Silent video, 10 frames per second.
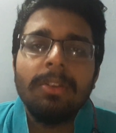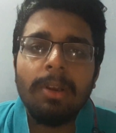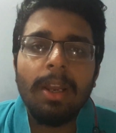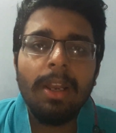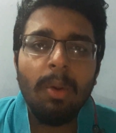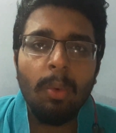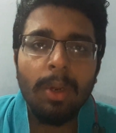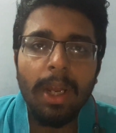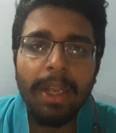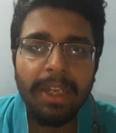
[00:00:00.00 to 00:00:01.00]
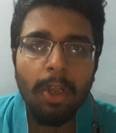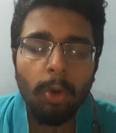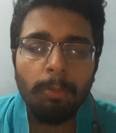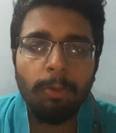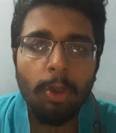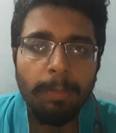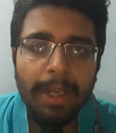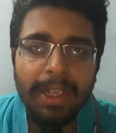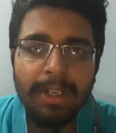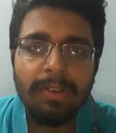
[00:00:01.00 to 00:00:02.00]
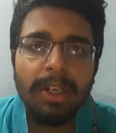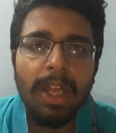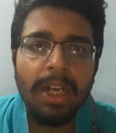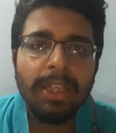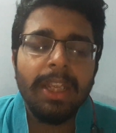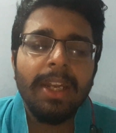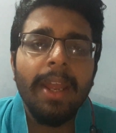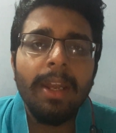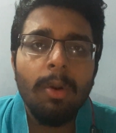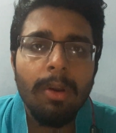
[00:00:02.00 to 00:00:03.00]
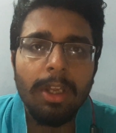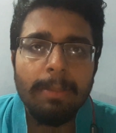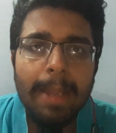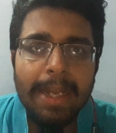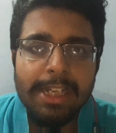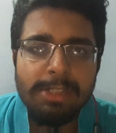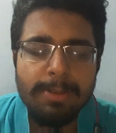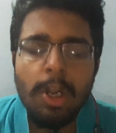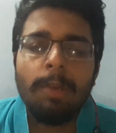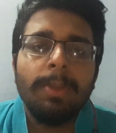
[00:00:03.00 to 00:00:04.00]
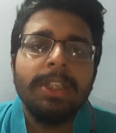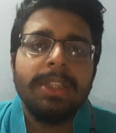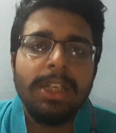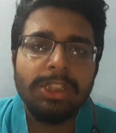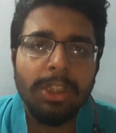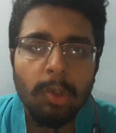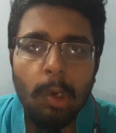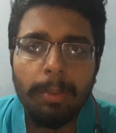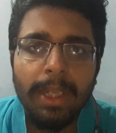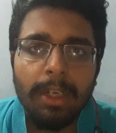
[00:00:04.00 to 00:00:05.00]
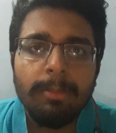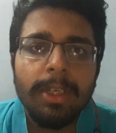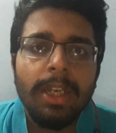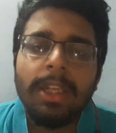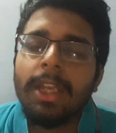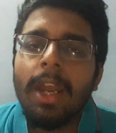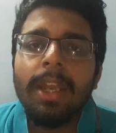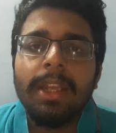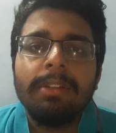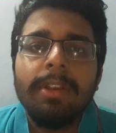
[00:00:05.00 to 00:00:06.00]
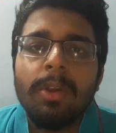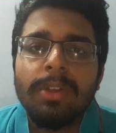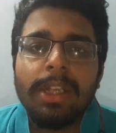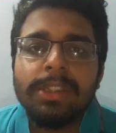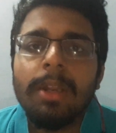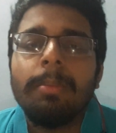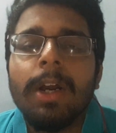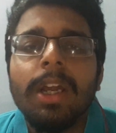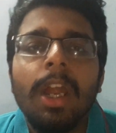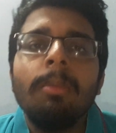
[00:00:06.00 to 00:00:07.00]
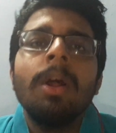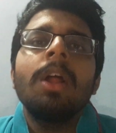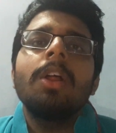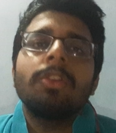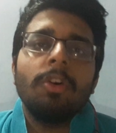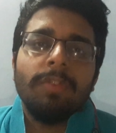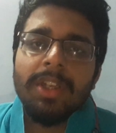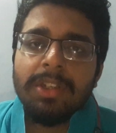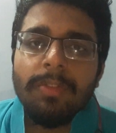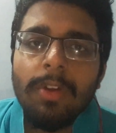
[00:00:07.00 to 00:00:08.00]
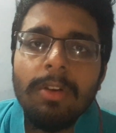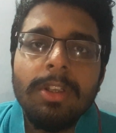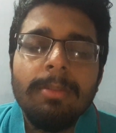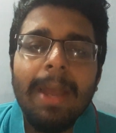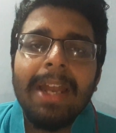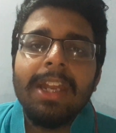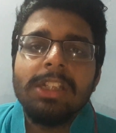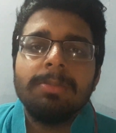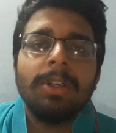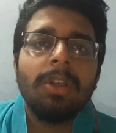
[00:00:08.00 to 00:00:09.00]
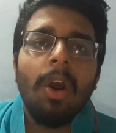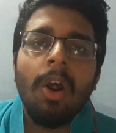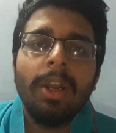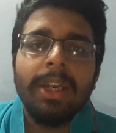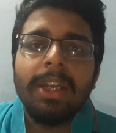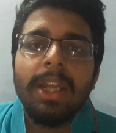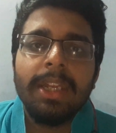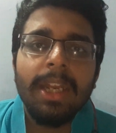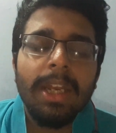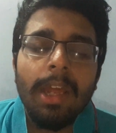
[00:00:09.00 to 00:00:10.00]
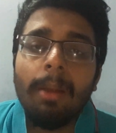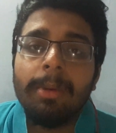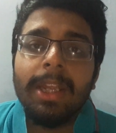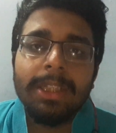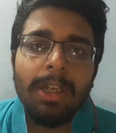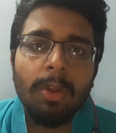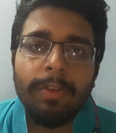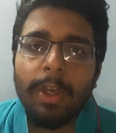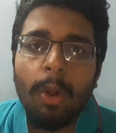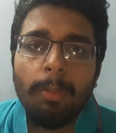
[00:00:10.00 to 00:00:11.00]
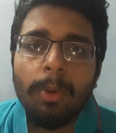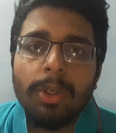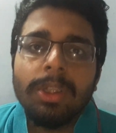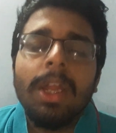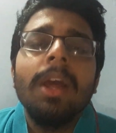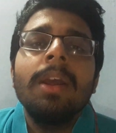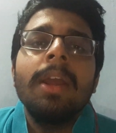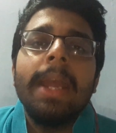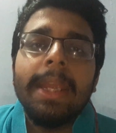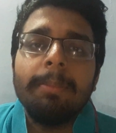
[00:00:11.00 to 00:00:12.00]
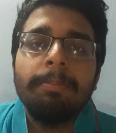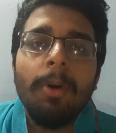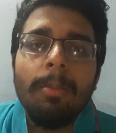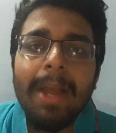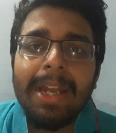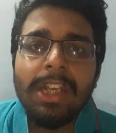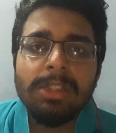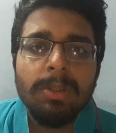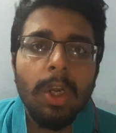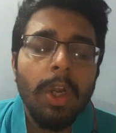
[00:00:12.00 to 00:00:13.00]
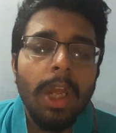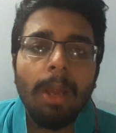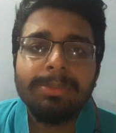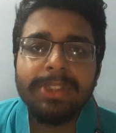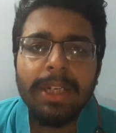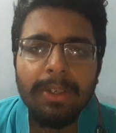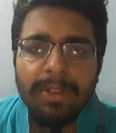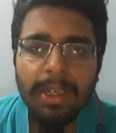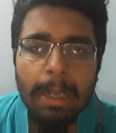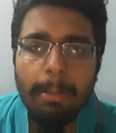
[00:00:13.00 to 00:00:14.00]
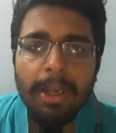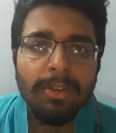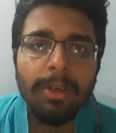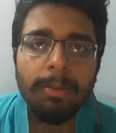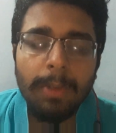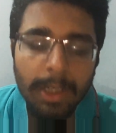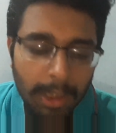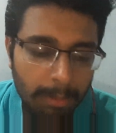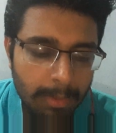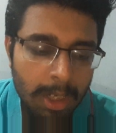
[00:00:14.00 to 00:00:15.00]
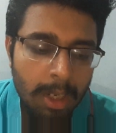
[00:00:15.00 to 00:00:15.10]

ஸோ அதனால் உங்கள் நீங்கள் குரூப் ஃபோர் படிக்கிறவங்களா இருந்தீங்கன்னா இல்லை உங்களுக்கு மேனேஜ்மெண்ட் அதை பற்றி தெரிஞ்சுக்கணும் அப்படிங்கிற மாதிரி இருந்தீங்கன்னா நீங்கள் இந்த வீடியோஸ் ஆக்சுவலாக பார்க்கலாம் ஸோ ஃபஸ்ட் ஆஃப் ஆல் வந்து மேனேஜ்மெண்ட் ஆடிட்னா என்ன அப்படிங்கிறத நான் ஒரு வீடியோவில் போட்டிருந்தேன் இப்போது மேனேஜ்மெண்ட் ஆடிட் அப்ஜெக்டிவ்ஸ் என்ன அப்படின்னு சொல்லிட்டு பார்க்கலாம்